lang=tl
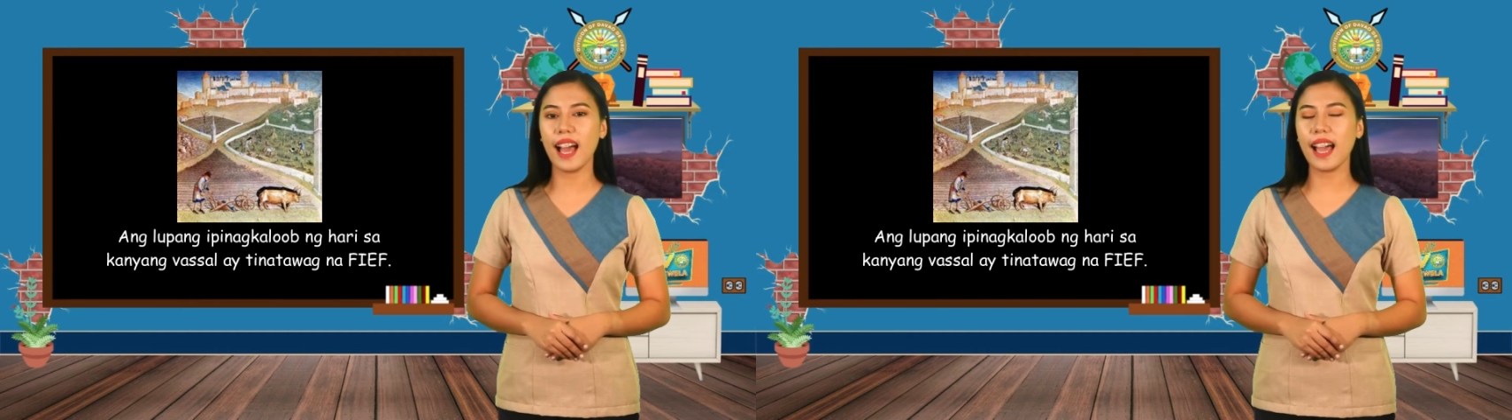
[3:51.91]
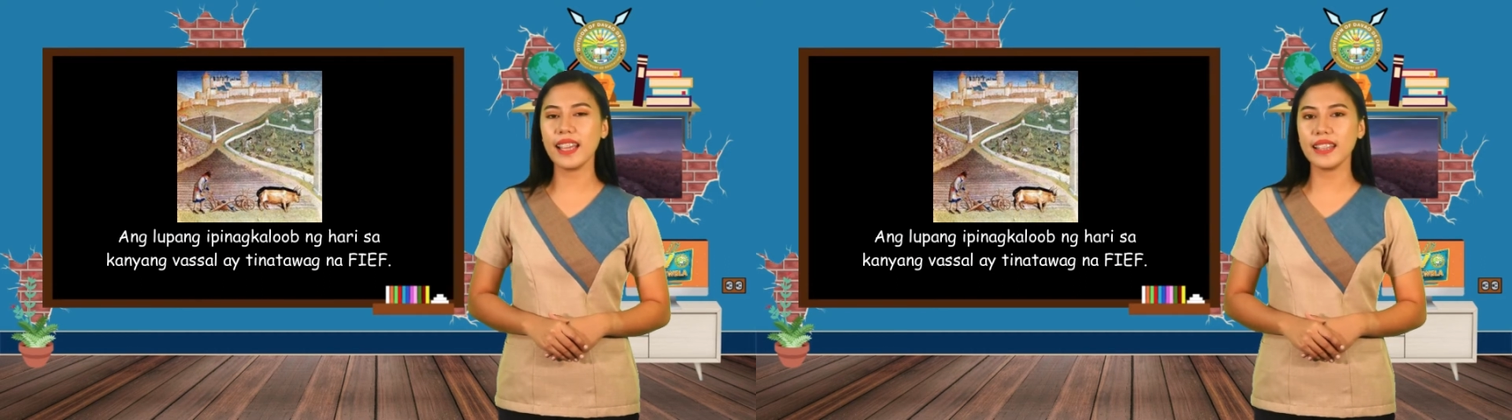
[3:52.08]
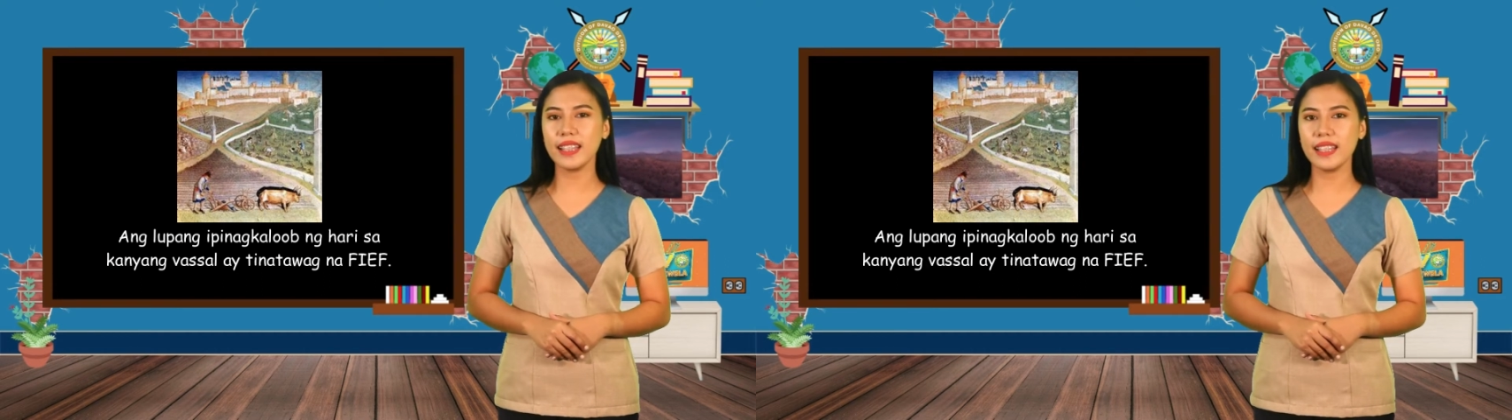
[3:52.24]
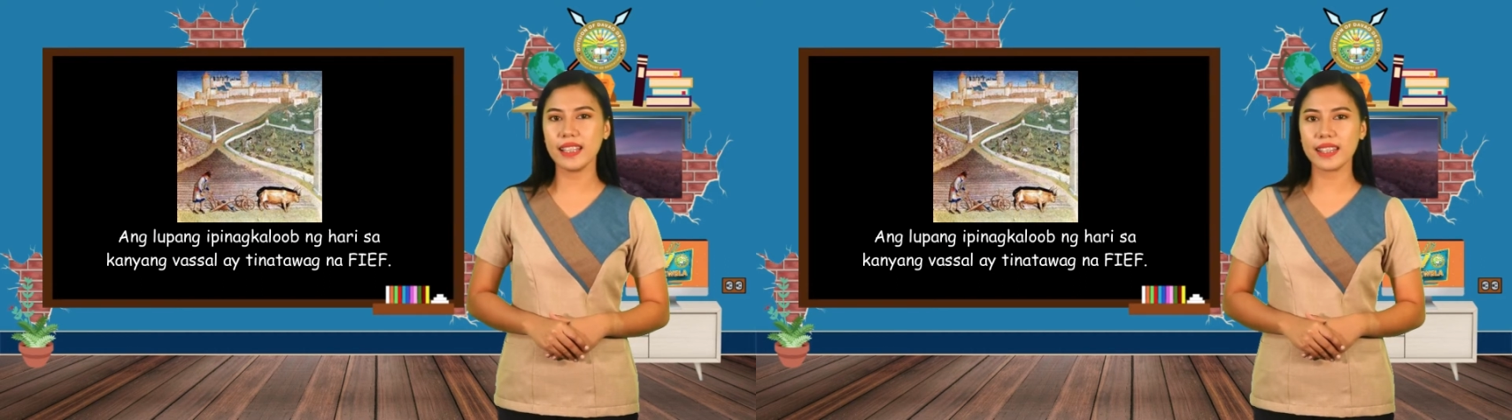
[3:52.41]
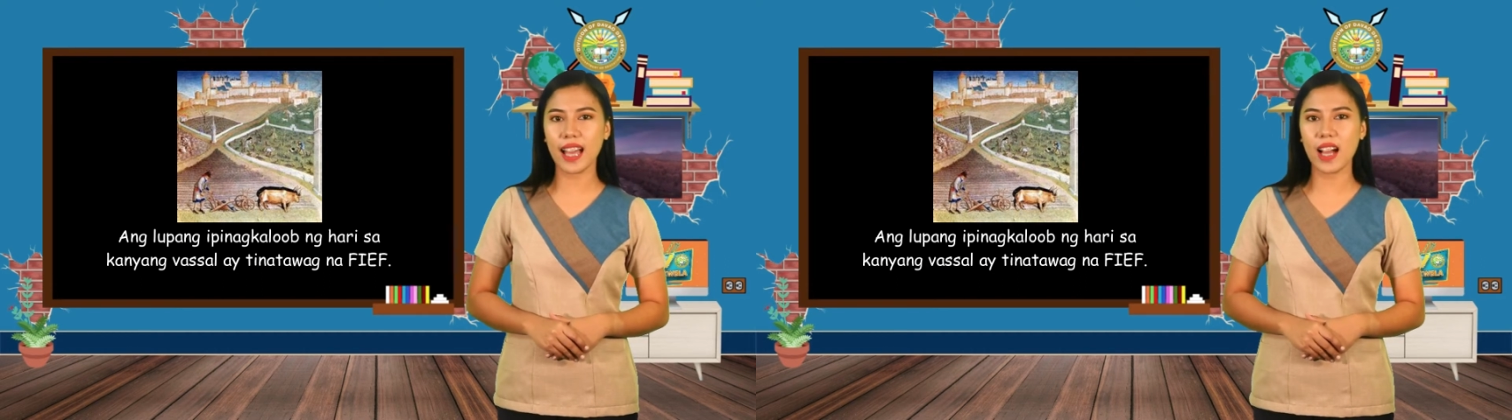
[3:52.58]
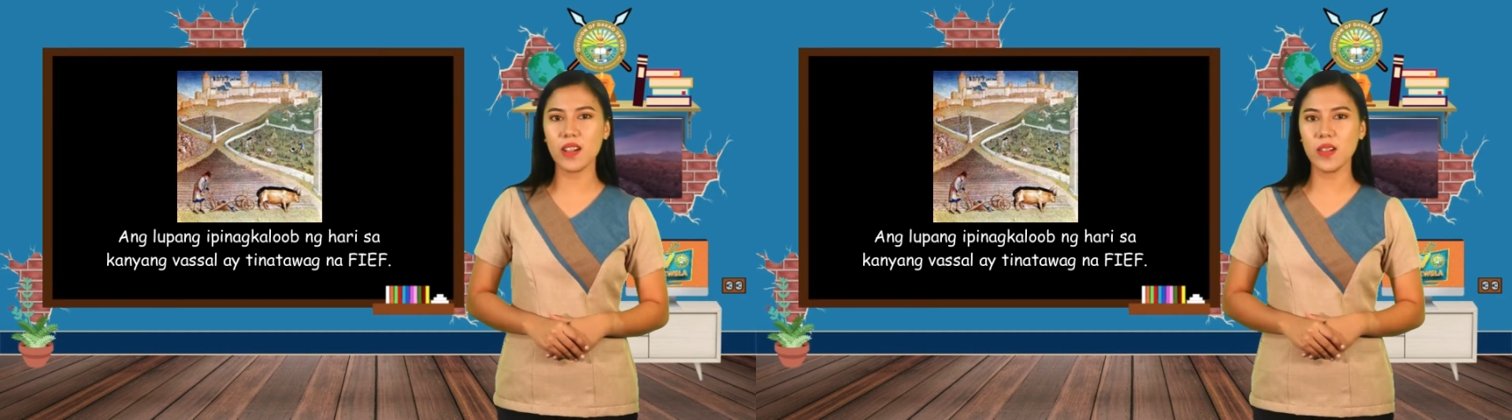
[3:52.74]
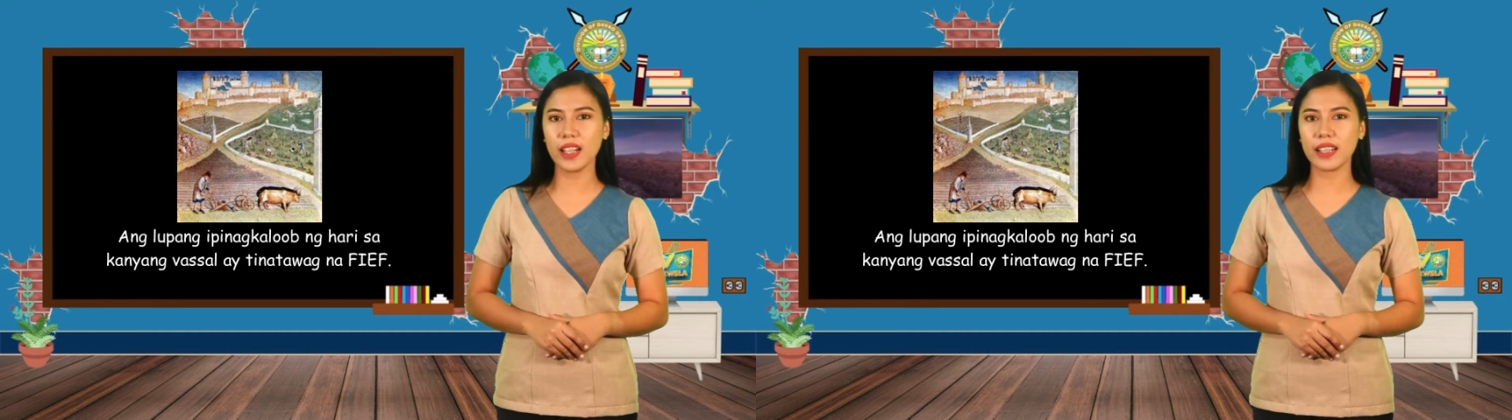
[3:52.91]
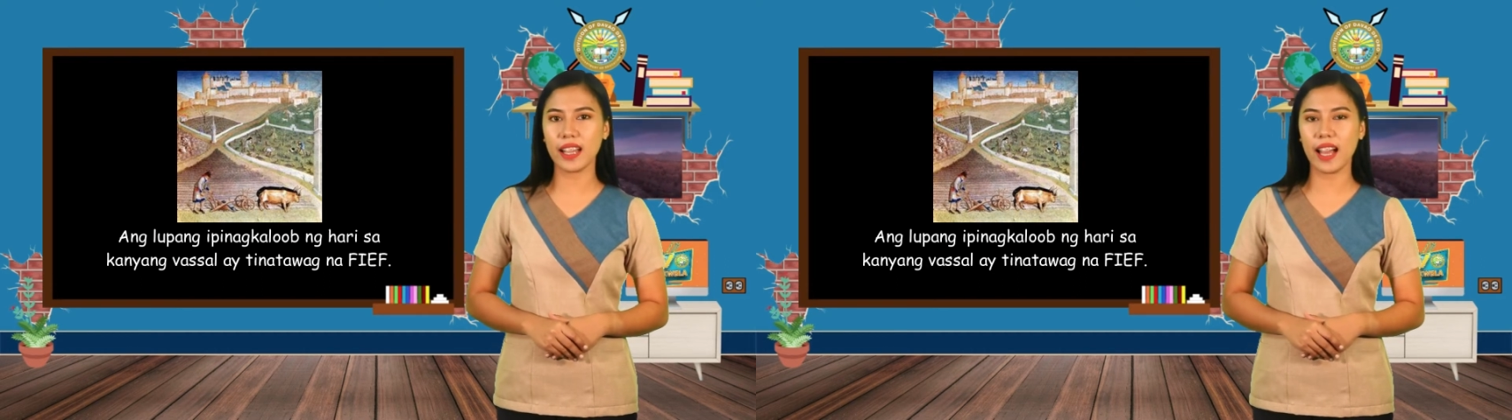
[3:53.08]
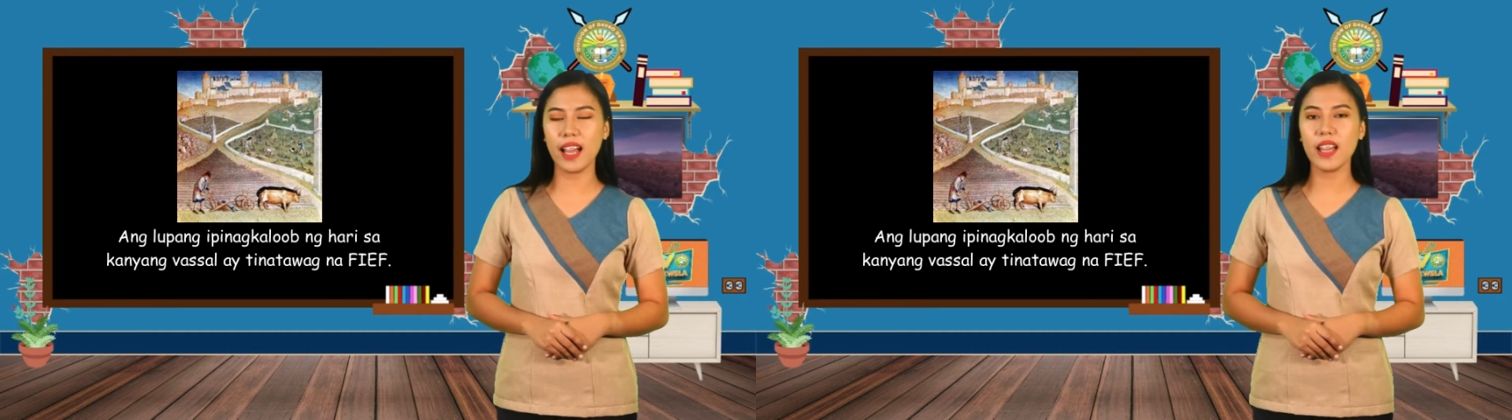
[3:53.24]
ay tinatawag
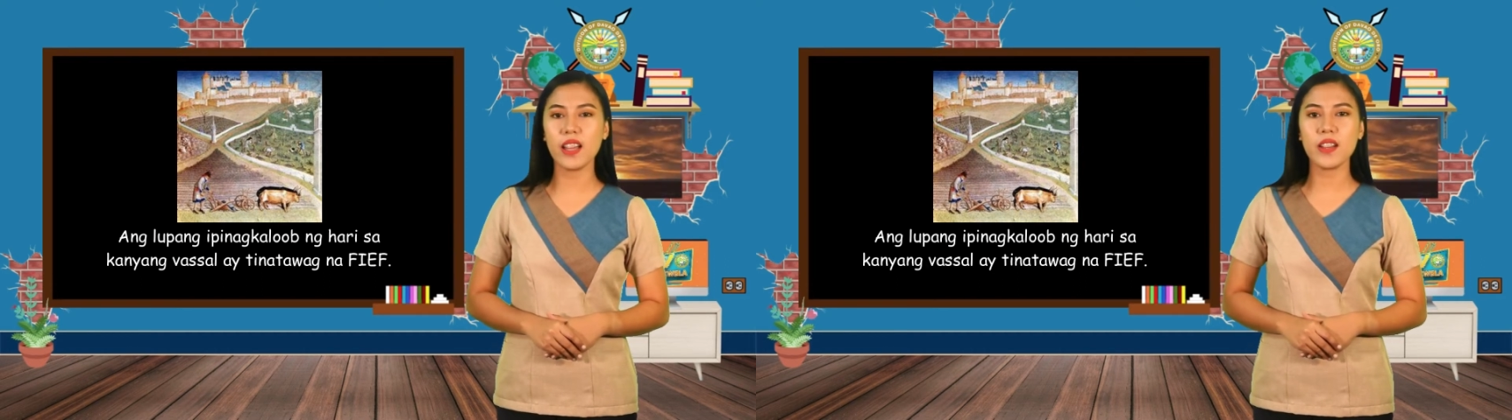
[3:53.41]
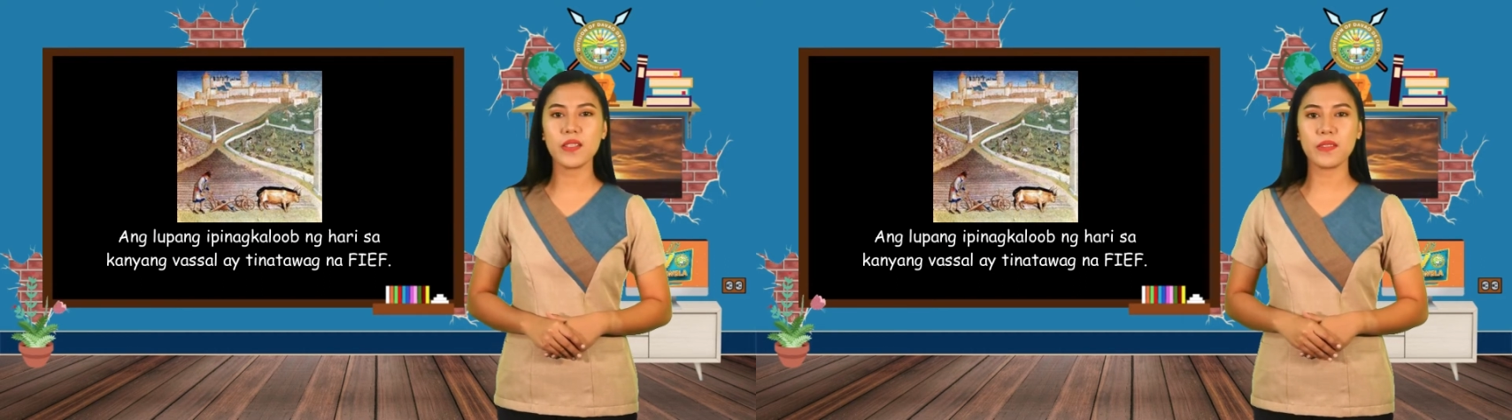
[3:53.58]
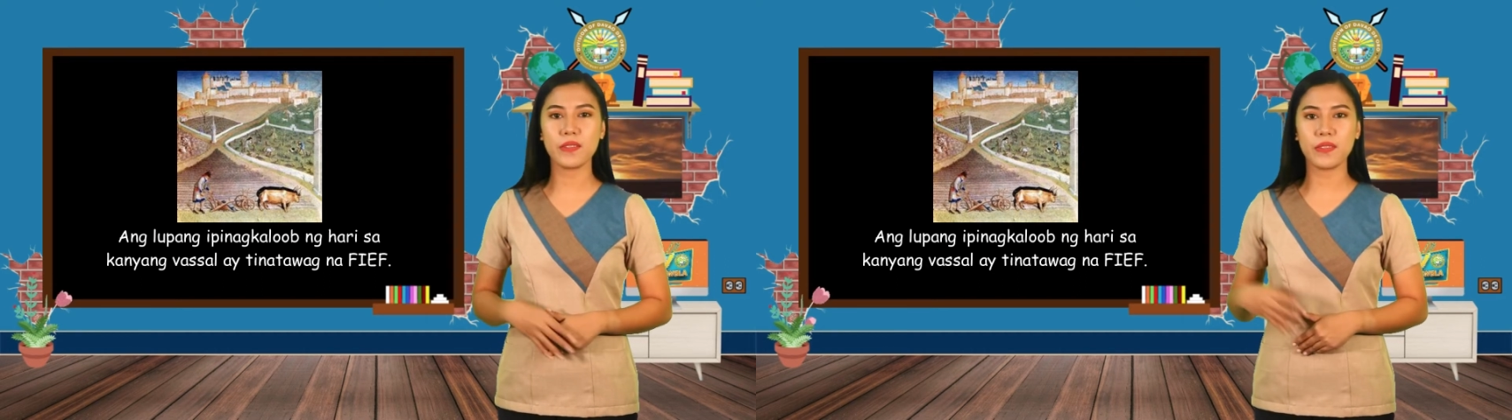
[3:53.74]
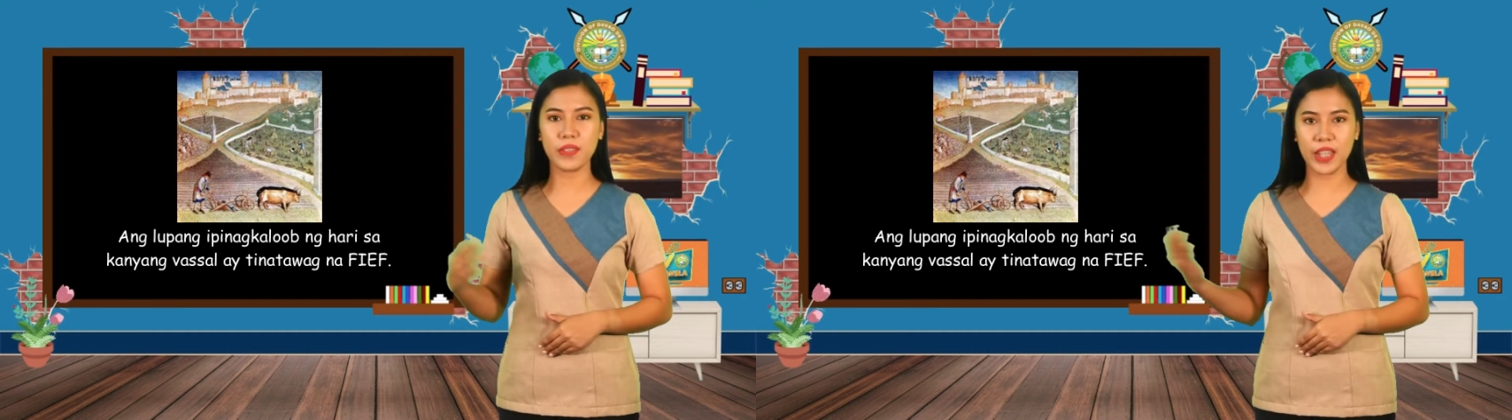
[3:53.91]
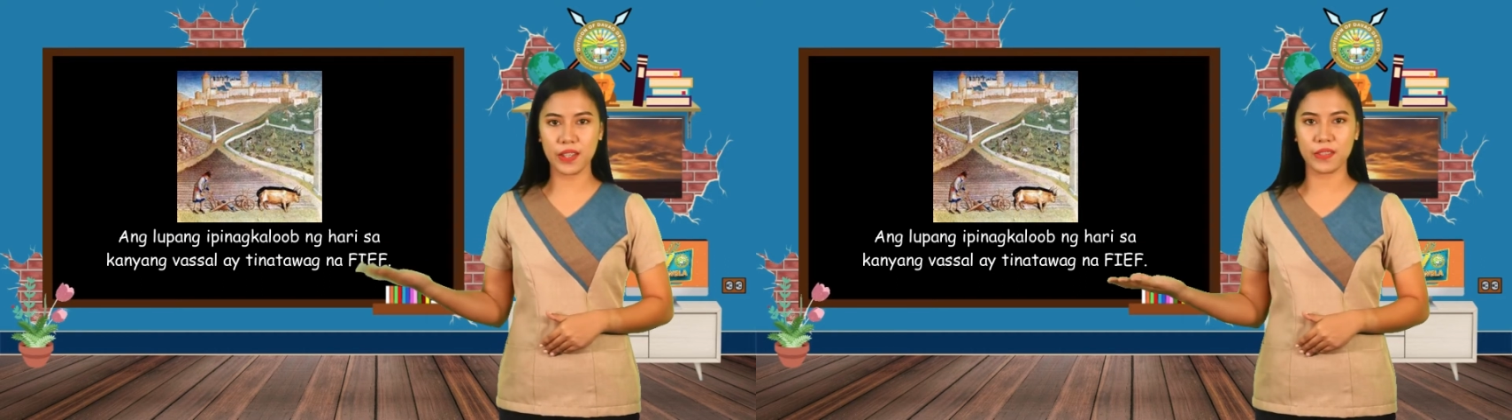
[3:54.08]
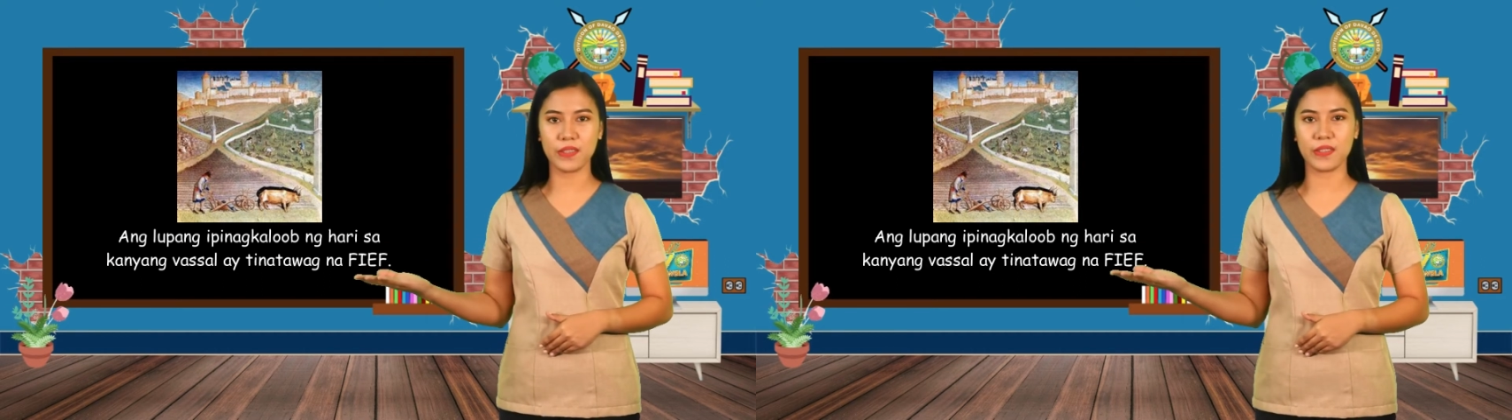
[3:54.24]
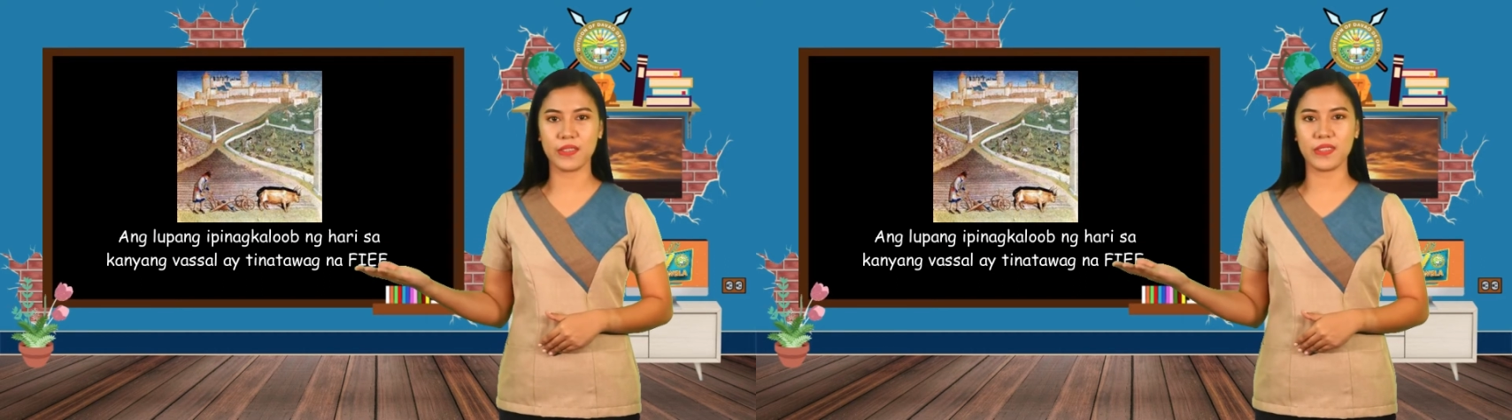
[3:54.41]
na fief.